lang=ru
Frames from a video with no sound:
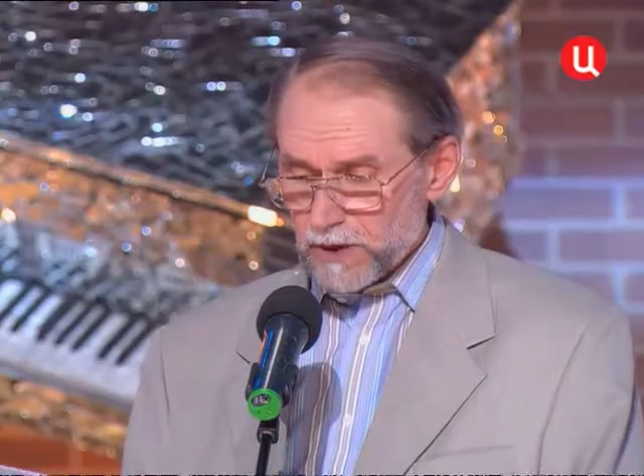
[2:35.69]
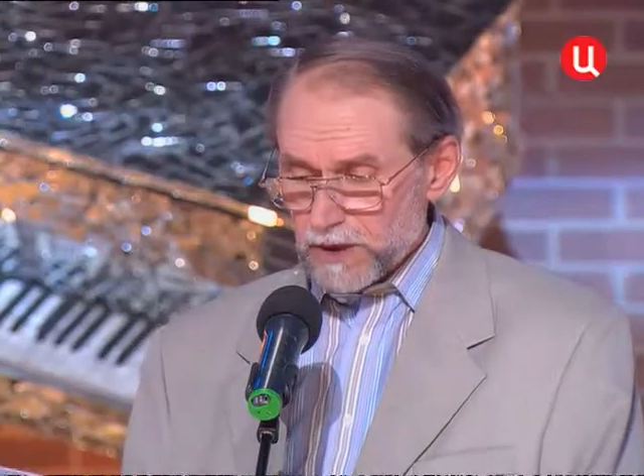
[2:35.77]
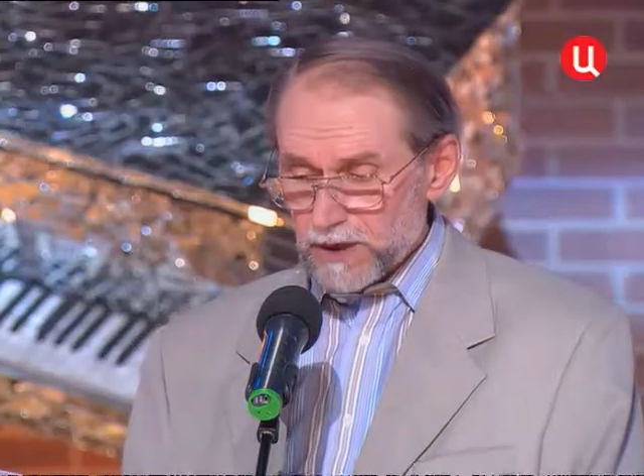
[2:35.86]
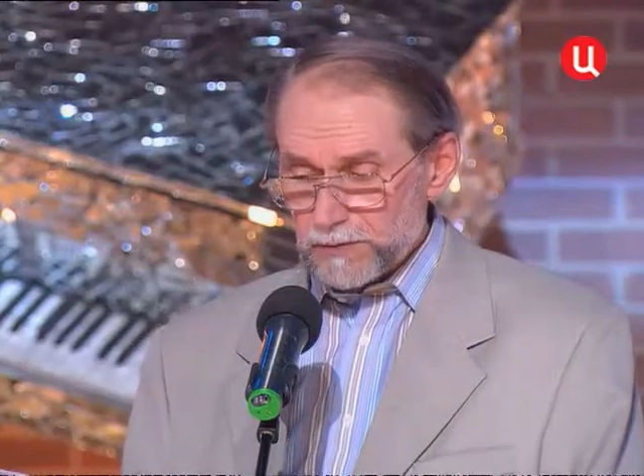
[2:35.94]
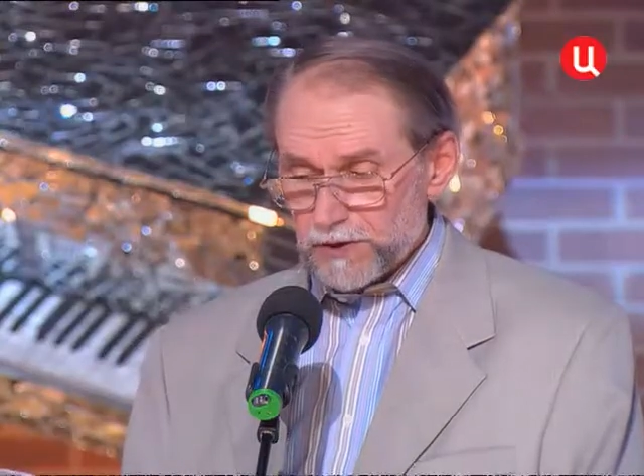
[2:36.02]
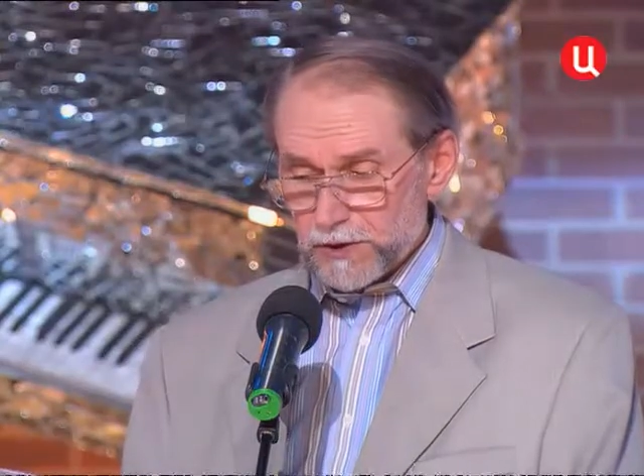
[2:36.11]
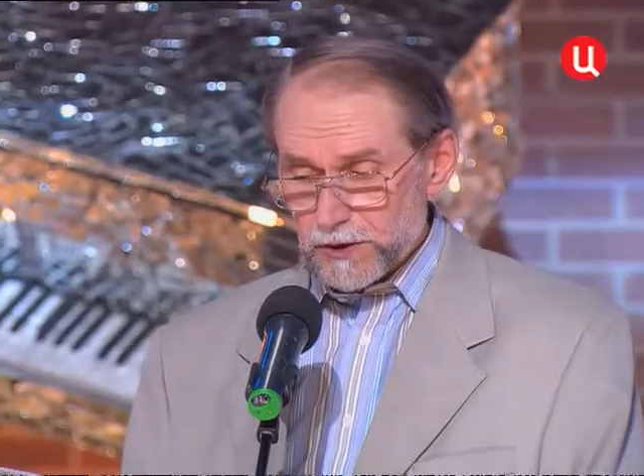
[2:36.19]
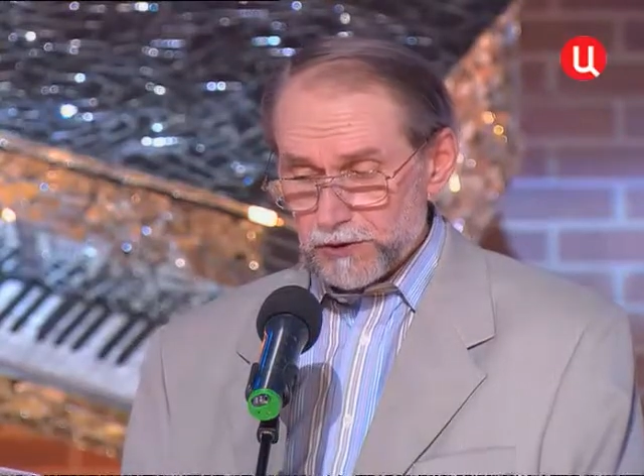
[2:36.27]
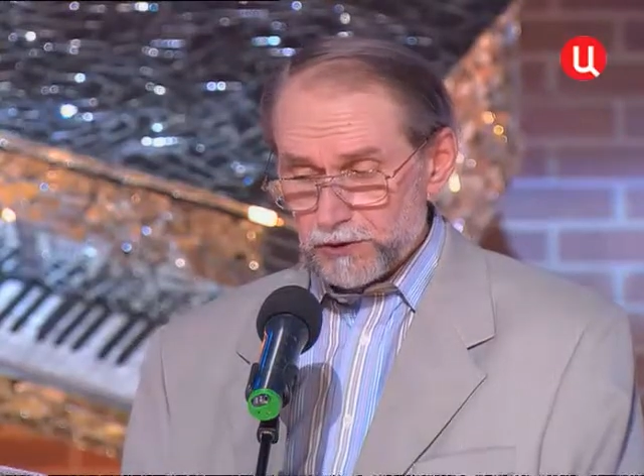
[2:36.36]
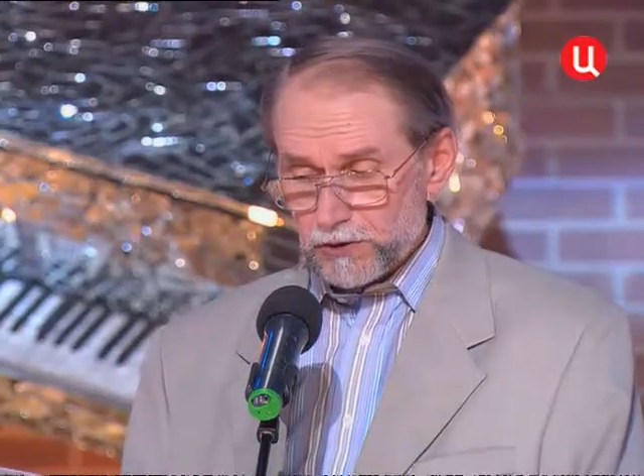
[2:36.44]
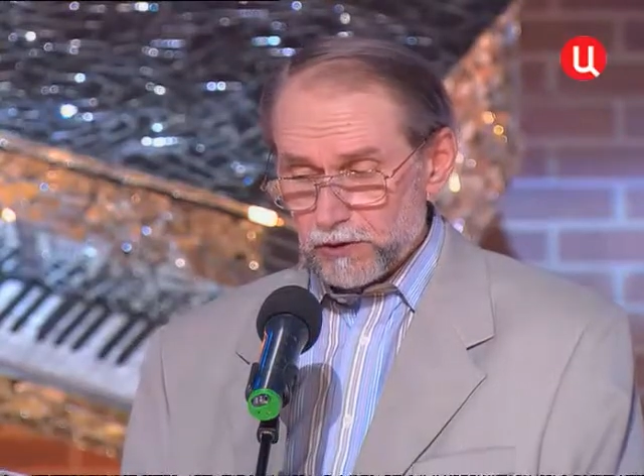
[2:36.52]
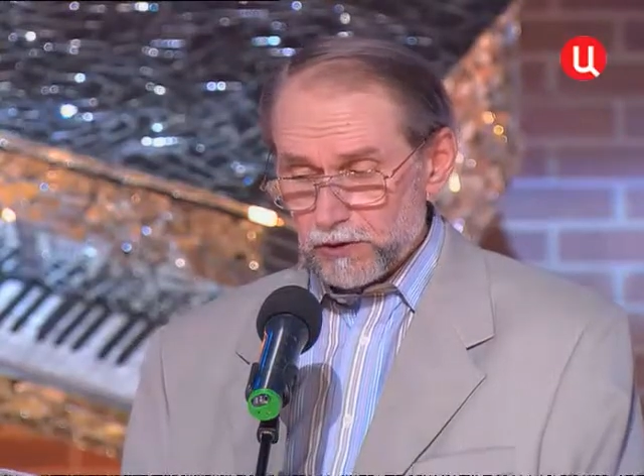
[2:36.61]
а там
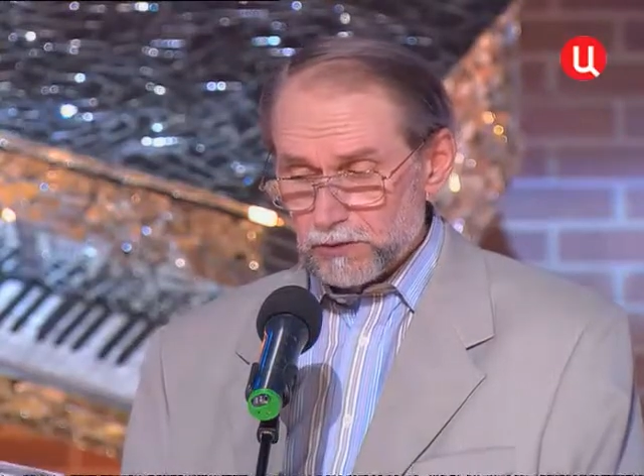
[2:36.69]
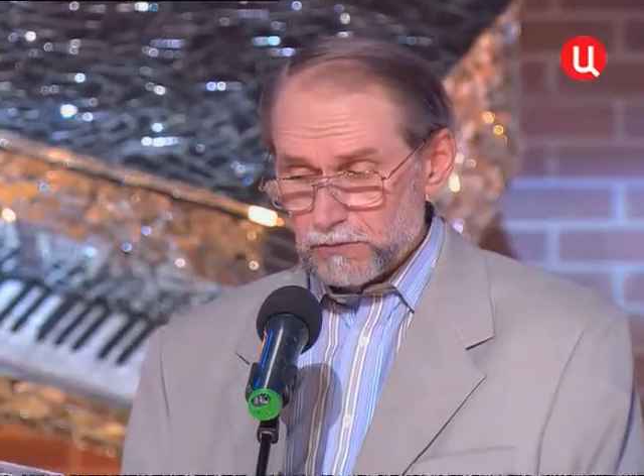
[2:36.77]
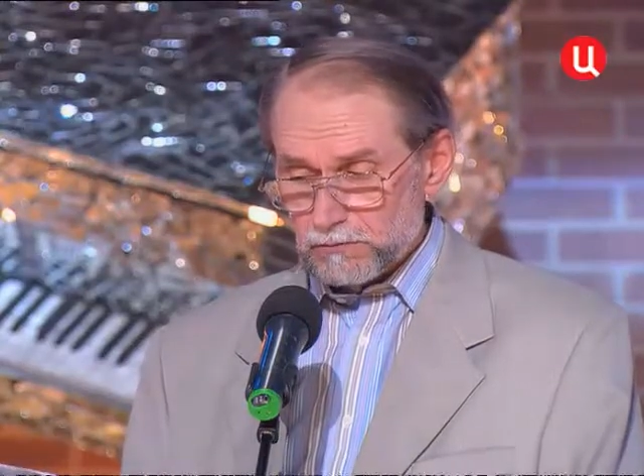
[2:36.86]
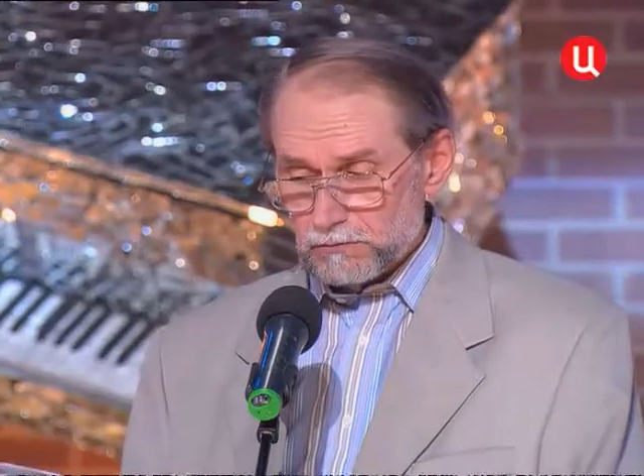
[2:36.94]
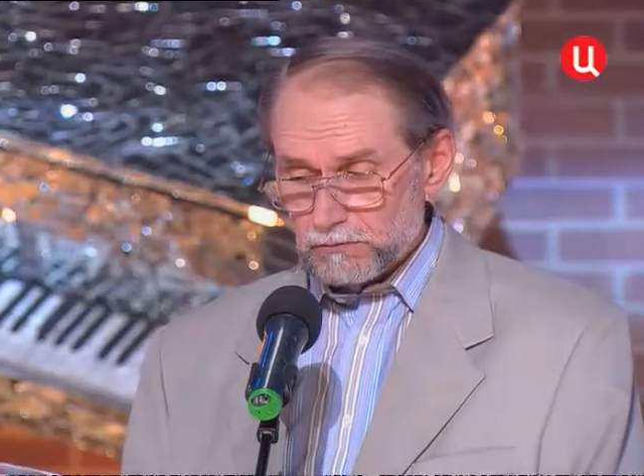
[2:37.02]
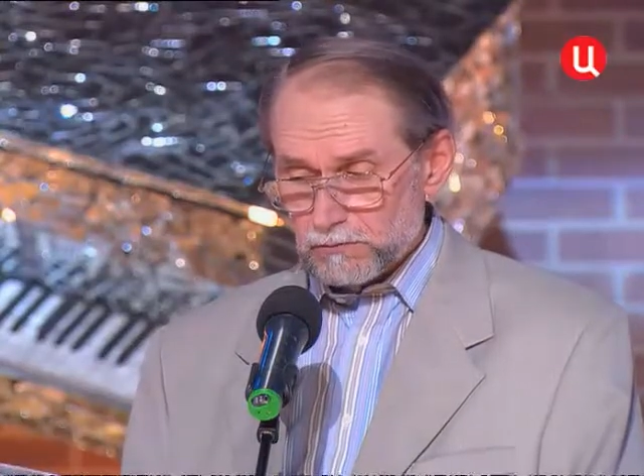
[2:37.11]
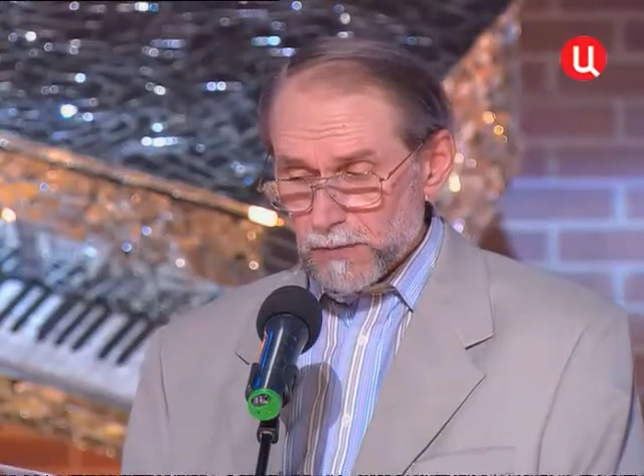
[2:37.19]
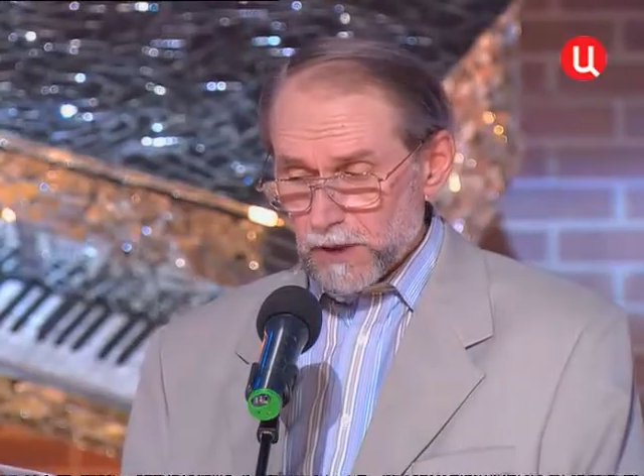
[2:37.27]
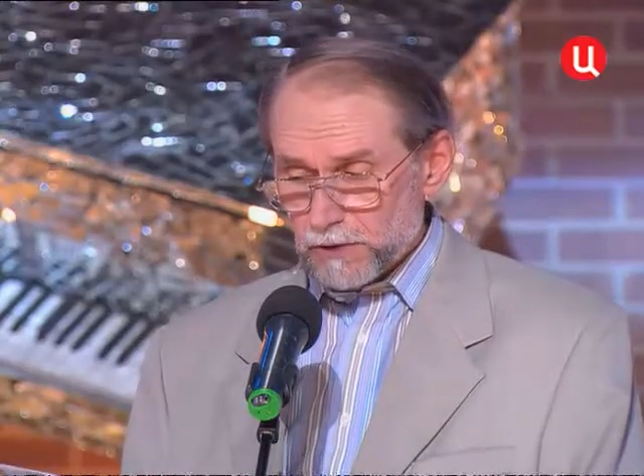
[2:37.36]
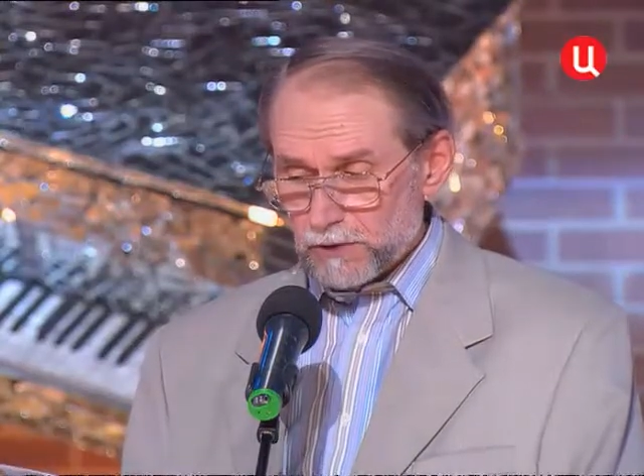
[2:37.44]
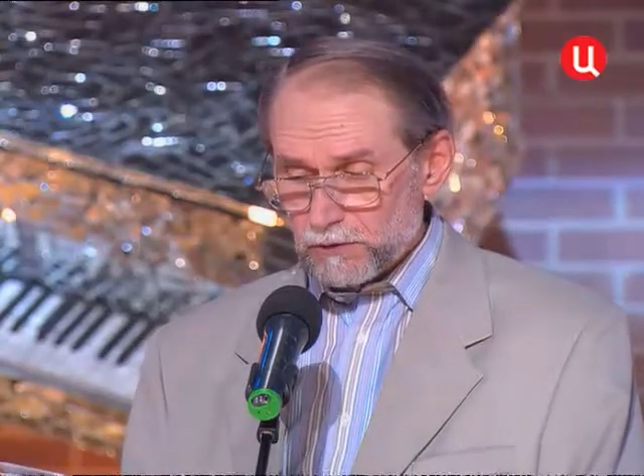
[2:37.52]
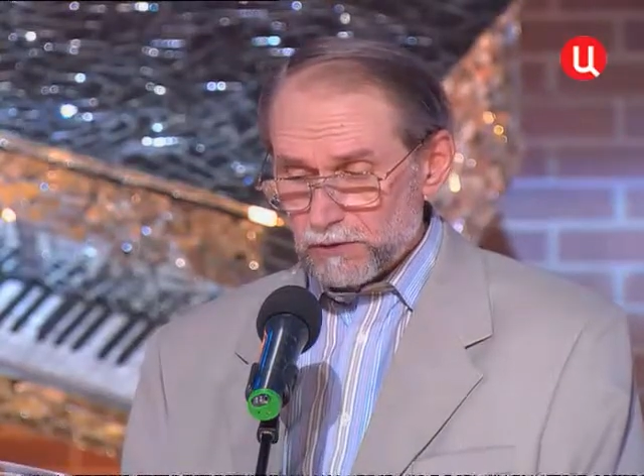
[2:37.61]
старичок. На